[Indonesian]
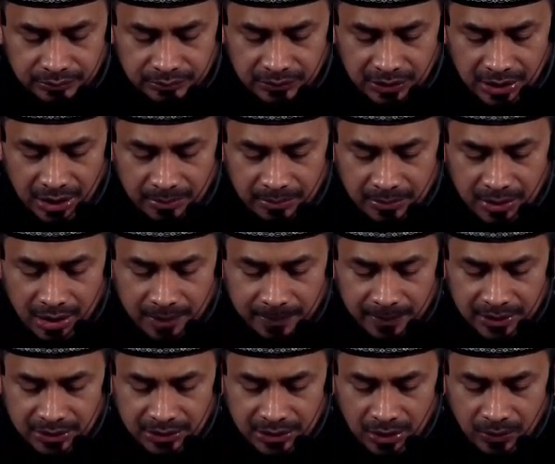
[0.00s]

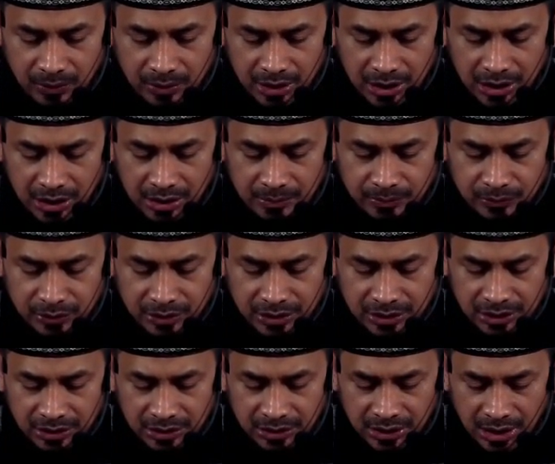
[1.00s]
Menambah pengetahuan dan ilmu
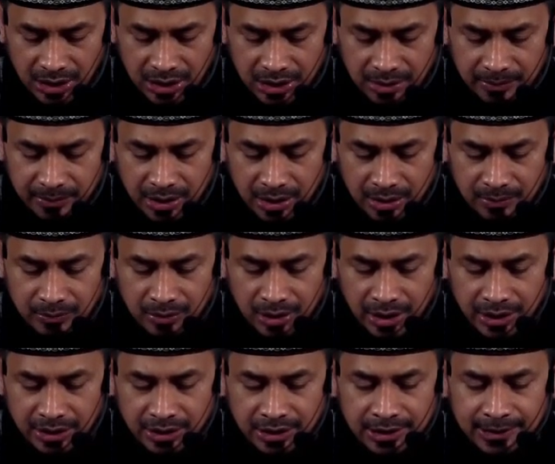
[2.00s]
kita tentang agama yang
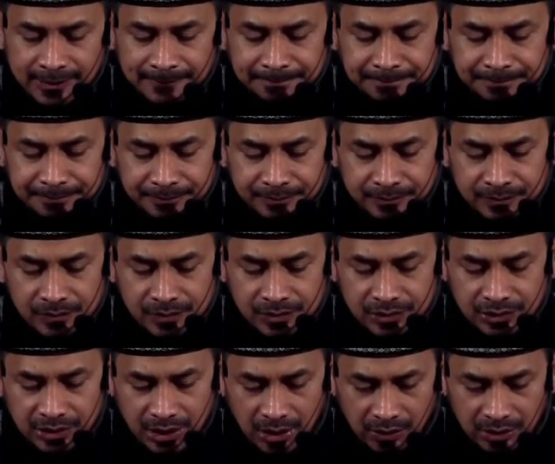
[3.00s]
mulia ini.
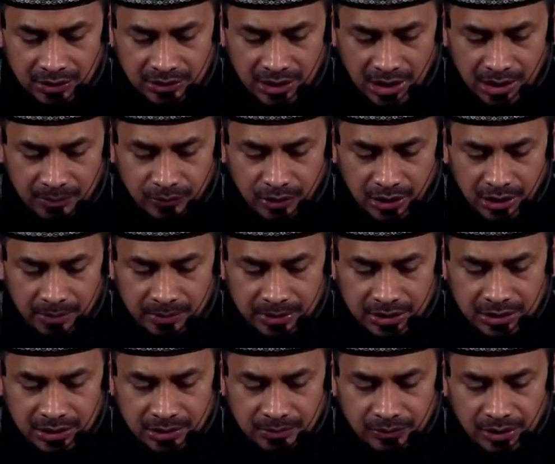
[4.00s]
Salawat dan salam buat
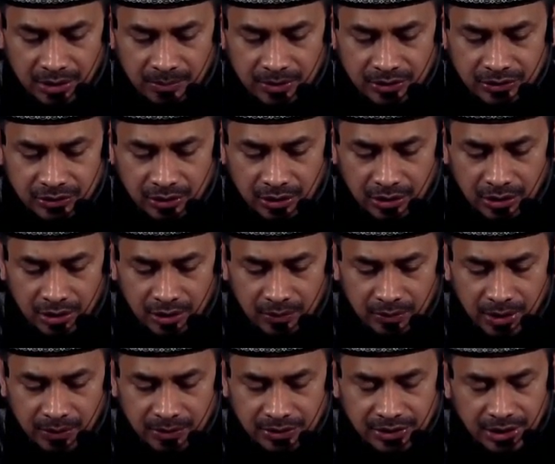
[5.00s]
Nabi kita Muhammad
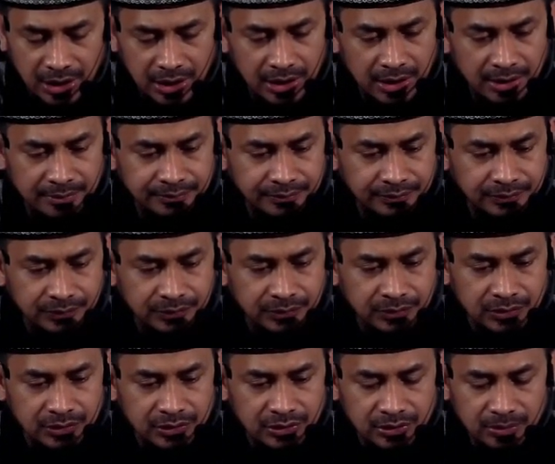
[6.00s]
sallallahu alaihi wasallam.
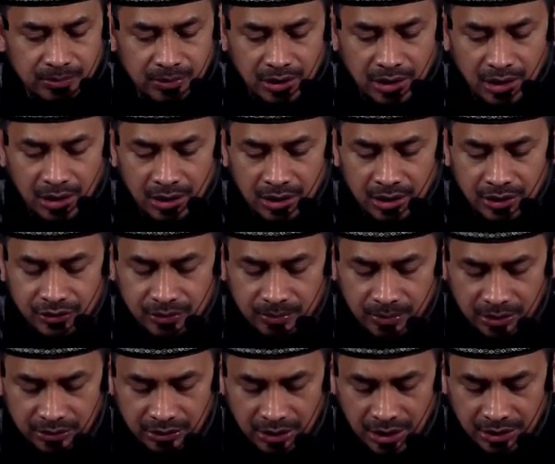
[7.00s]
Semoga Allah
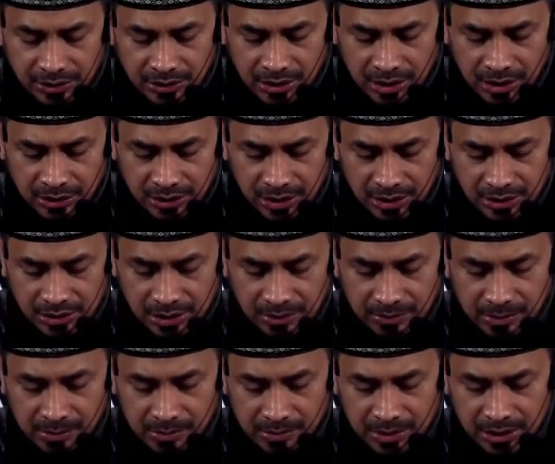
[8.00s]
subhanahu wa ta'ala
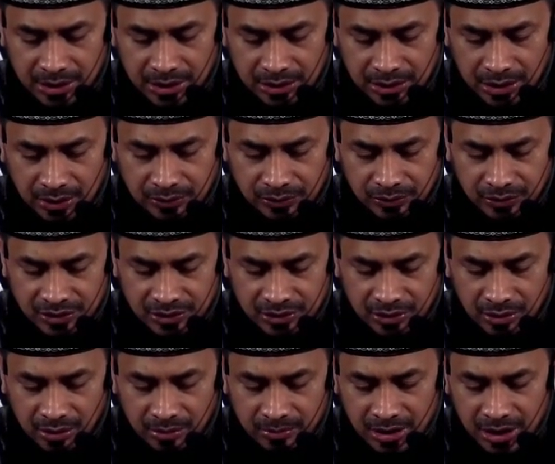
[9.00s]
senantiasa membimbing kita untuk
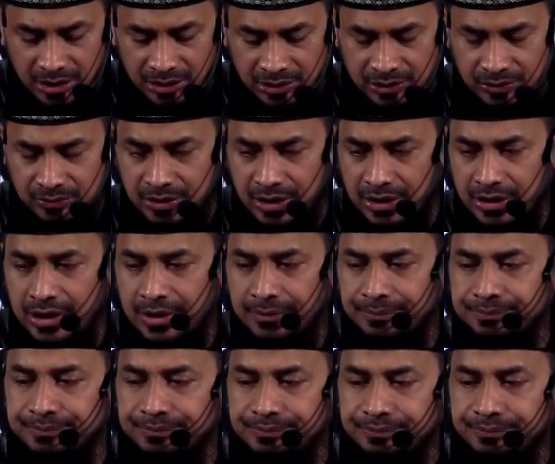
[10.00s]
istiqomah di atas sunnahnya.